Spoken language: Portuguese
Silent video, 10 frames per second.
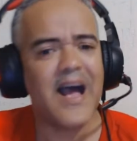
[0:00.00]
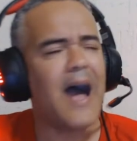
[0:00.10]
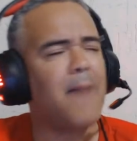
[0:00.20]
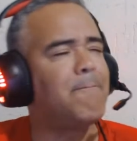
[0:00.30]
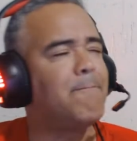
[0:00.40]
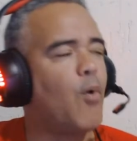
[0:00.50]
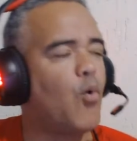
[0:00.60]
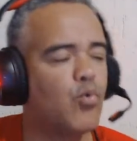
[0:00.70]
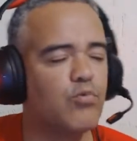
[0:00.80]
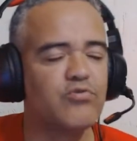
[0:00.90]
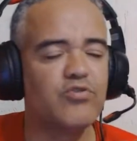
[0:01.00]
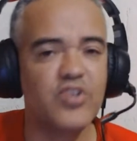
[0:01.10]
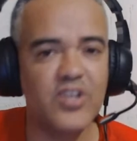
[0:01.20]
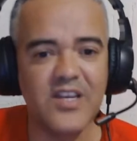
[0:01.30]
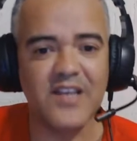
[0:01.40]
Há poucos
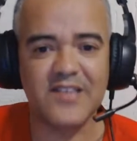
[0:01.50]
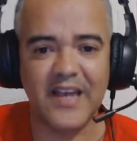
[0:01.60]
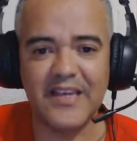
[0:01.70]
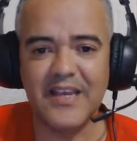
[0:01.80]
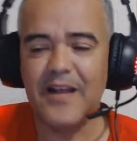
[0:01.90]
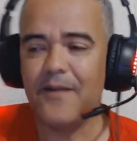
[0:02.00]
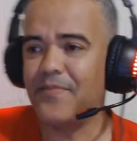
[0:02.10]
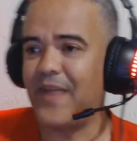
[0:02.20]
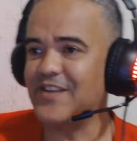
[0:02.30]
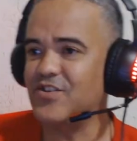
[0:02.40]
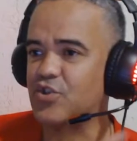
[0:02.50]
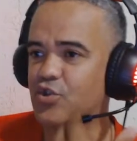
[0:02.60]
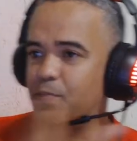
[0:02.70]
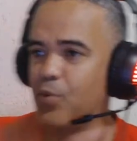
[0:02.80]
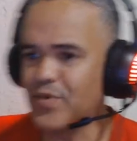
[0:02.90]
dias aí das
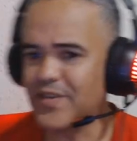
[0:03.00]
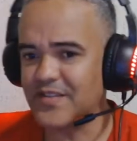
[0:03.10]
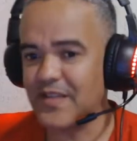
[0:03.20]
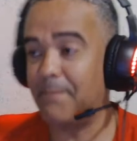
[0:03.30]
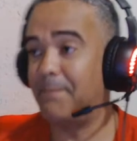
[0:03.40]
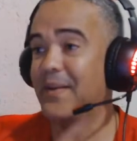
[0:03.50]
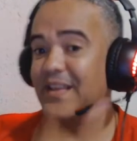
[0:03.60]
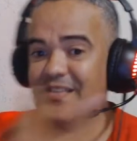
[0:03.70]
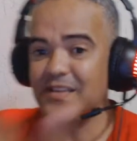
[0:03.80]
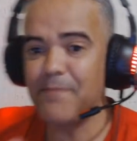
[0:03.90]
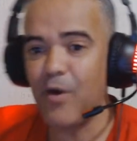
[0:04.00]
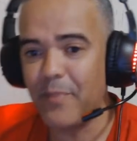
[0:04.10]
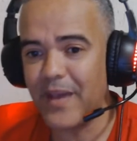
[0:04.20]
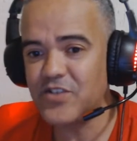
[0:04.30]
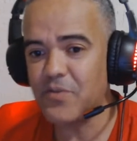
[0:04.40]
disputas, né,
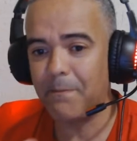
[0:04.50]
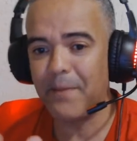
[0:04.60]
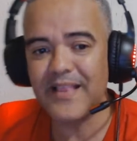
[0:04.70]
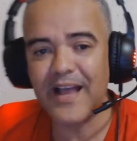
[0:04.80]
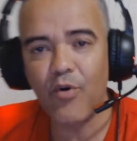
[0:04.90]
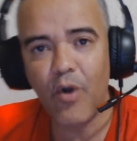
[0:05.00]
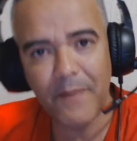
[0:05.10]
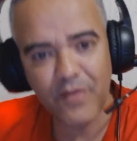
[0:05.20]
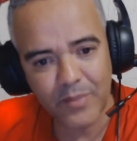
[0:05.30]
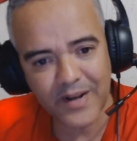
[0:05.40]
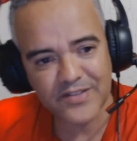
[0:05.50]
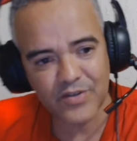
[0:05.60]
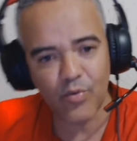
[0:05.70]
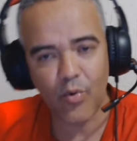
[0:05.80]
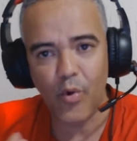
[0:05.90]
principalmente pela Copa do
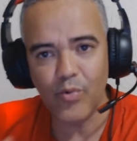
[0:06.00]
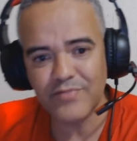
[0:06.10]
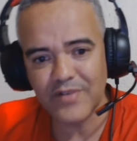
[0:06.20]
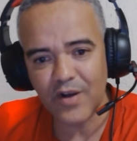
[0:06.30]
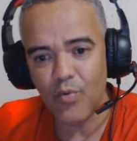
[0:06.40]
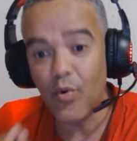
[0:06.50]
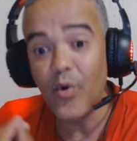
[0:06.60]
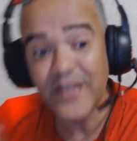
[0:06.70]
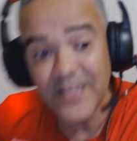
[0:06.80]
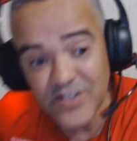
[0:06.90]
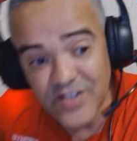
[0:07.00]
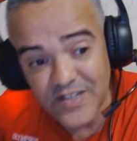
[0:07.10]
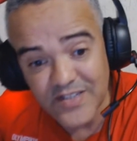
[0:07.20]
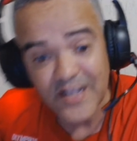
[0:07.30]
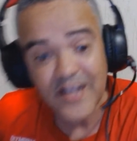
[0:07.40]
Brasil contra o Corinthians,